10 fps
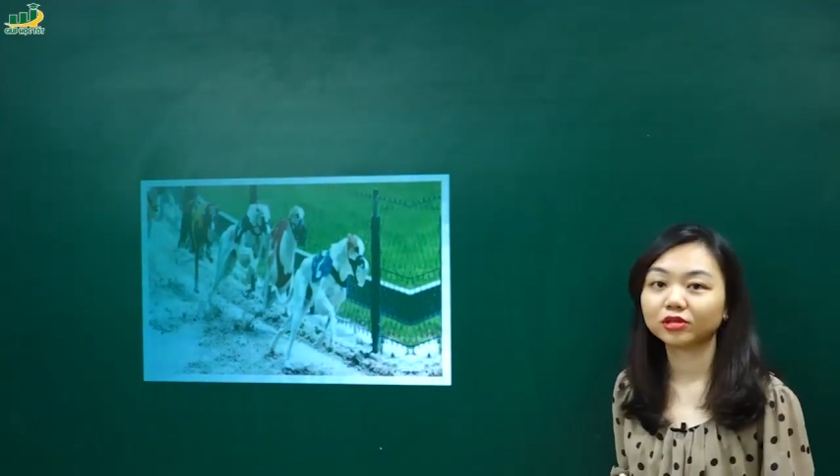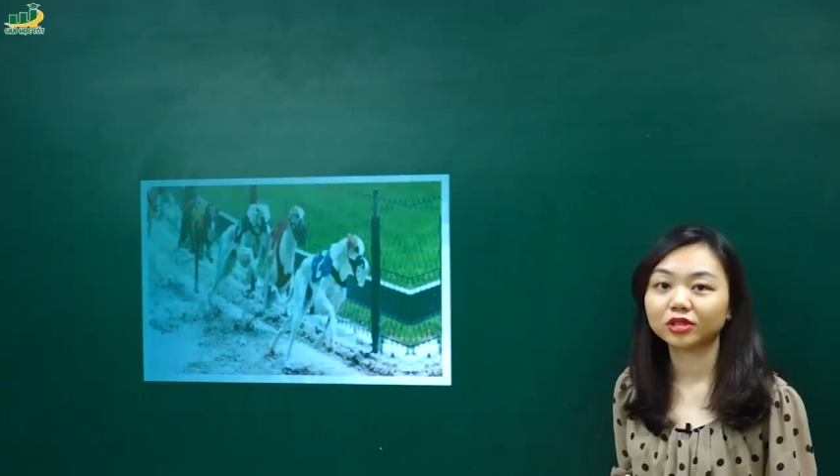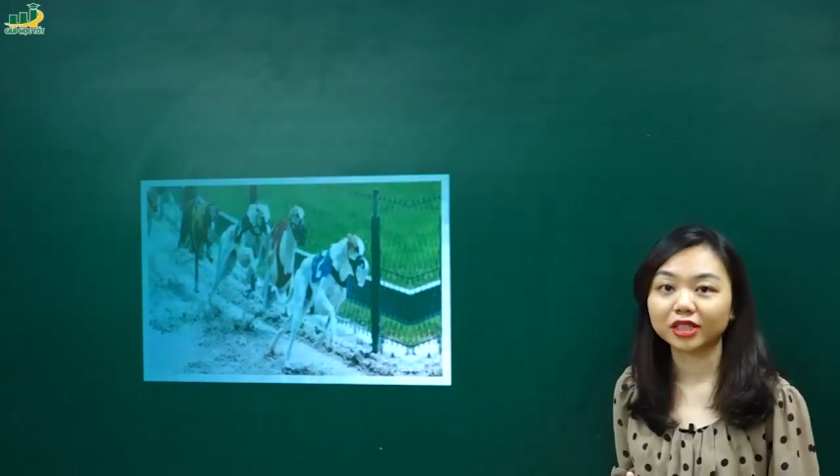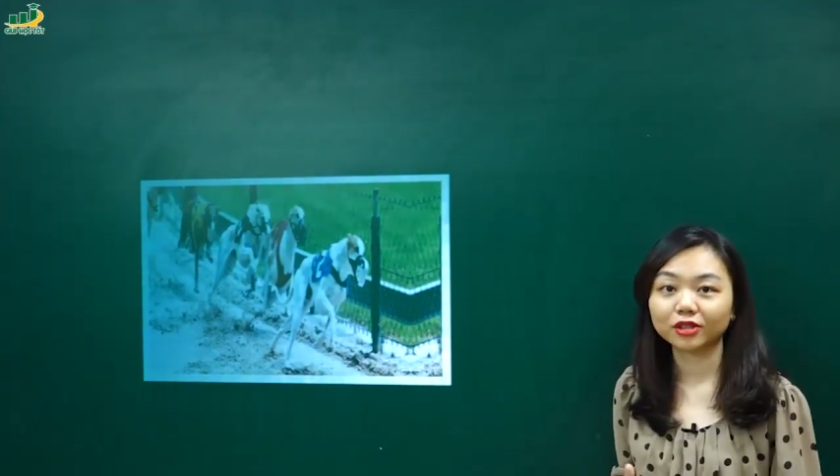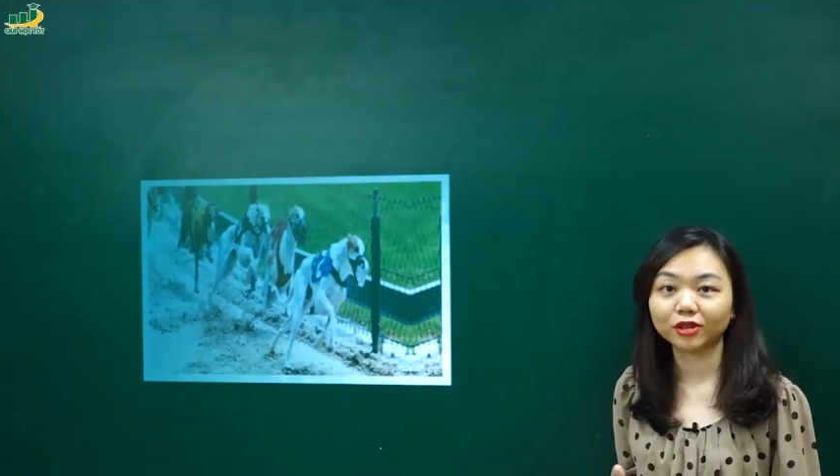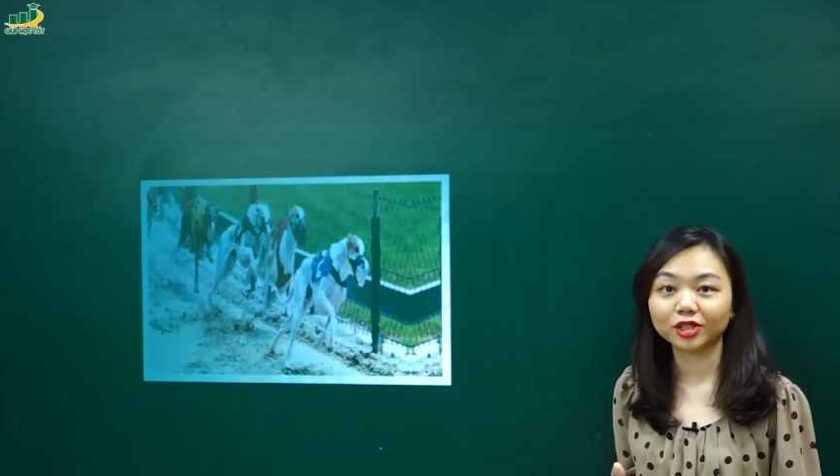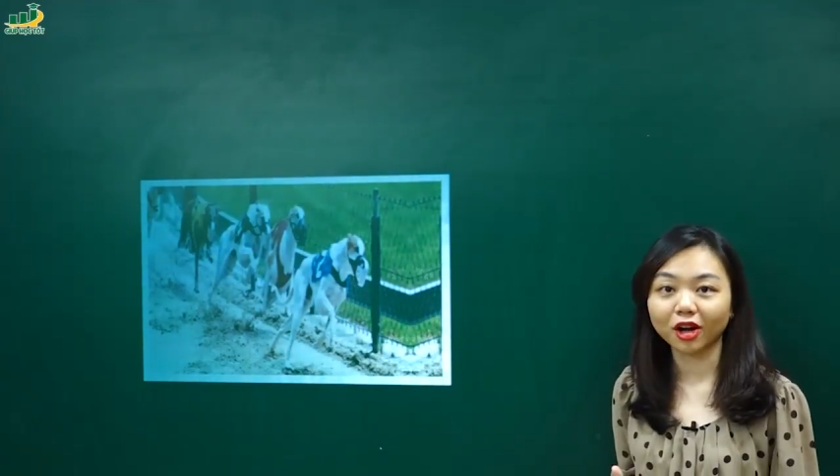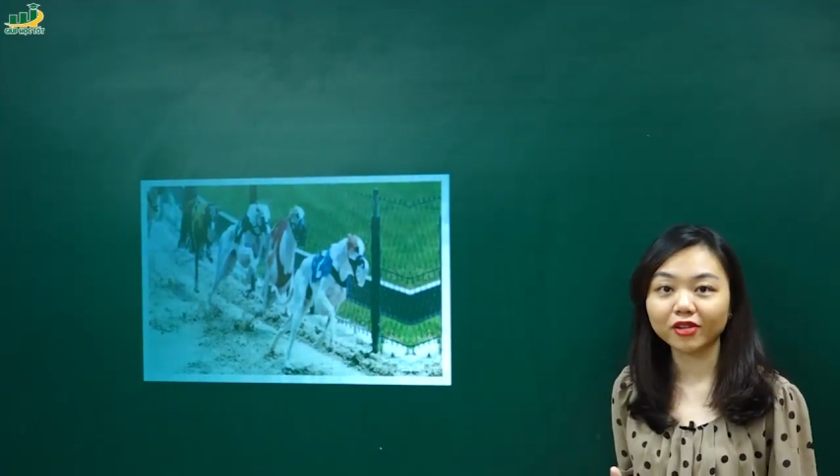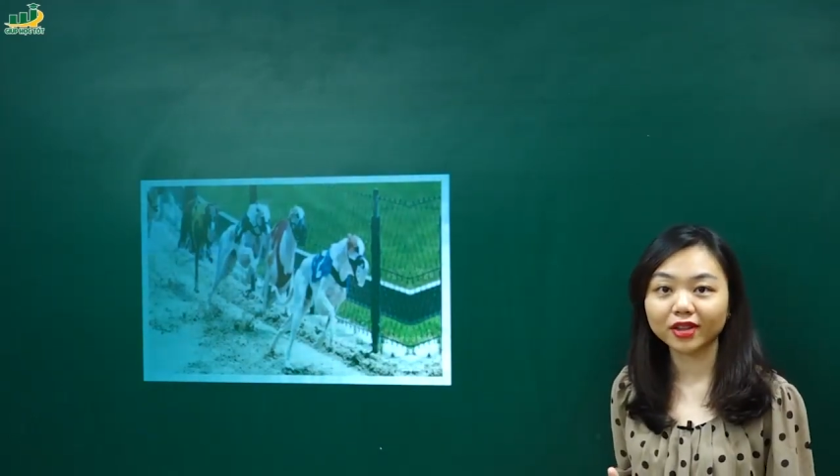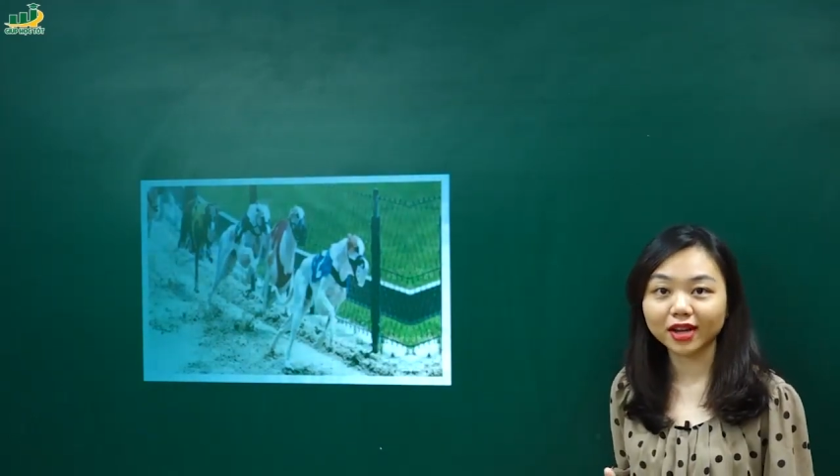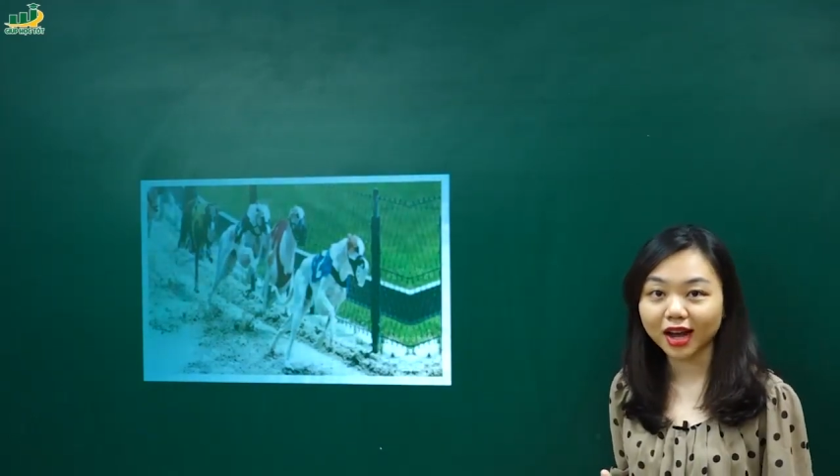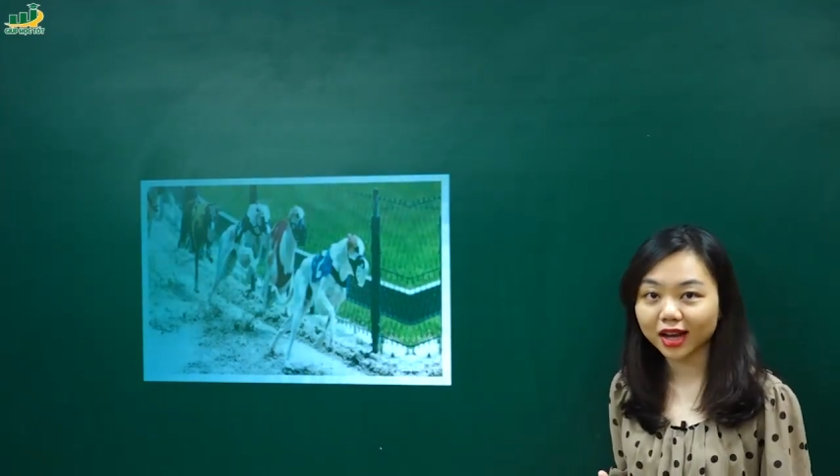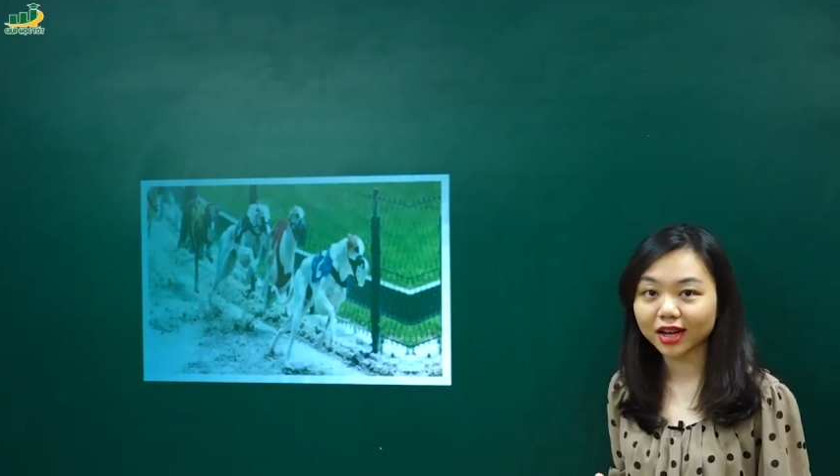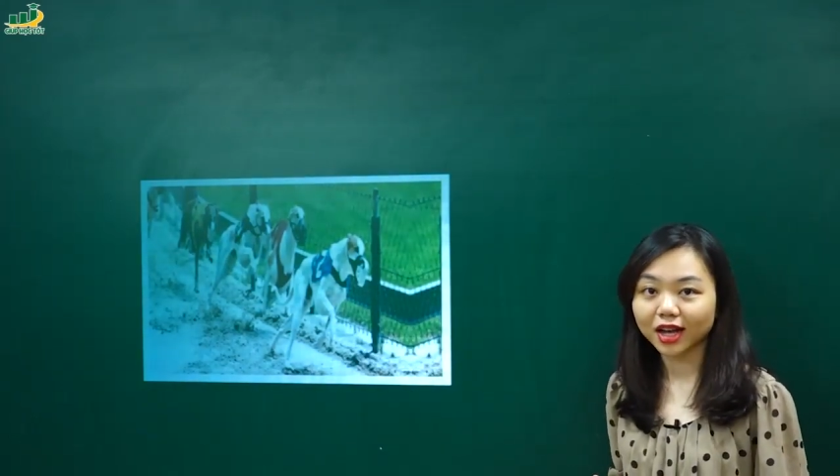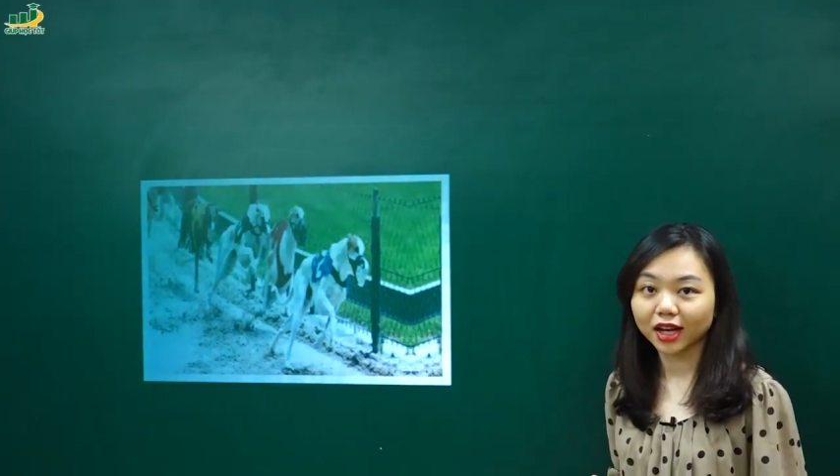dành những con chó như thế này